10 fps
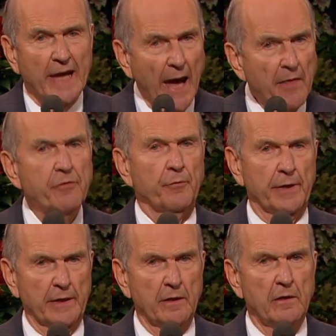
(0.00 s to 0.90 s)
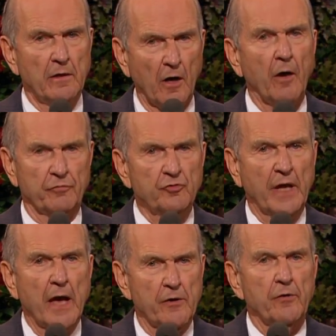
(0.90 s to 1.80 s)
たイスラエルを集めるという
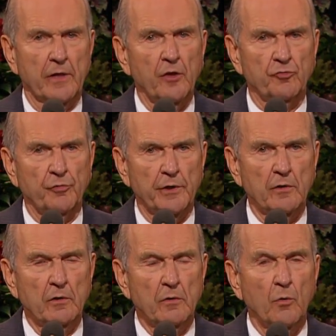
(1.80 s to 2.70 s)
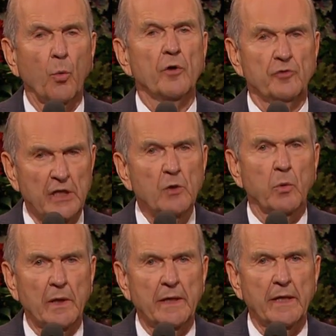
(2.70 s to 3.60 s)
神の約束も同じように
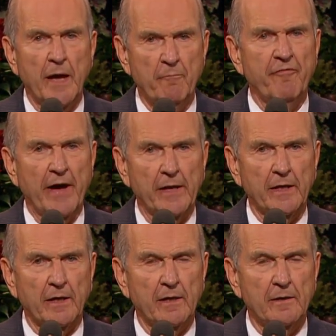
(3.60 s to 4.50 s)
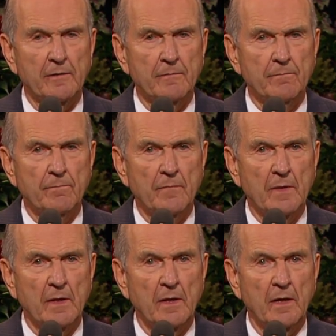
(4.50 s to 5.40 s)
明確なものです。
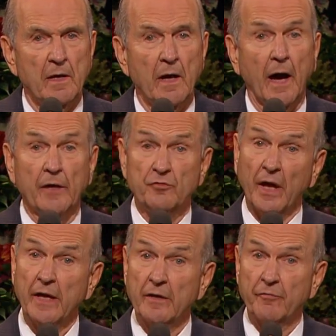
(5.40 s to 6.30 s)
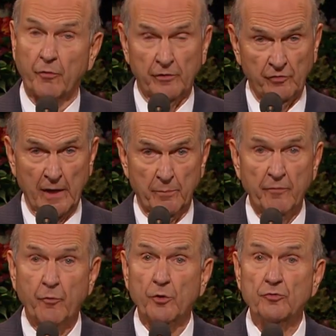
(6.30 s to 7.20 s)
例えば、
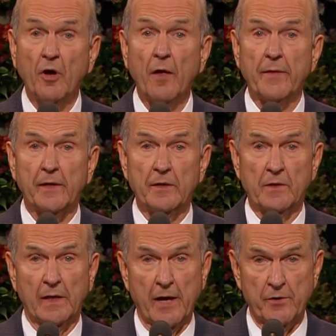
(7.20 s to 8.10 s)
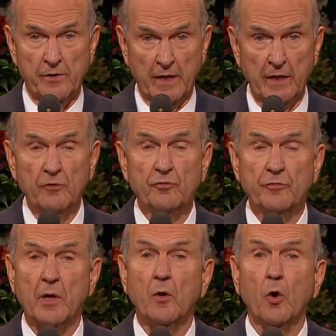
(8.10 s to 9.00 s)
イザヤは祭りにおいて、
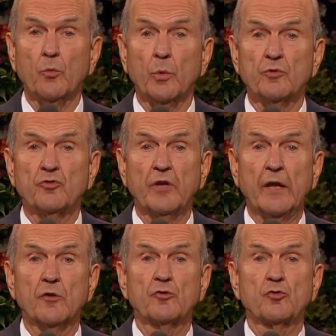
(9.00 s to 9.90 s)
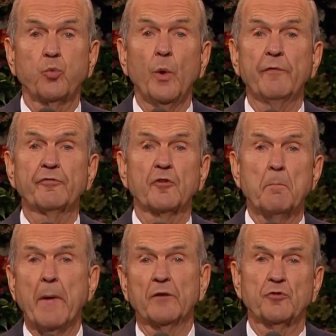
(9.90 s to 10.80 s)
散らされ、剥ぎ取られたそれら
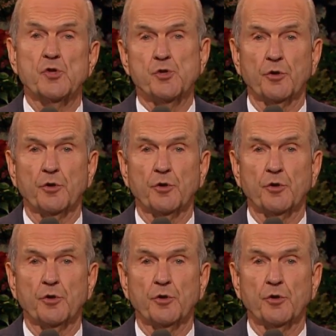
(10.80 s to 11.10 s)
の民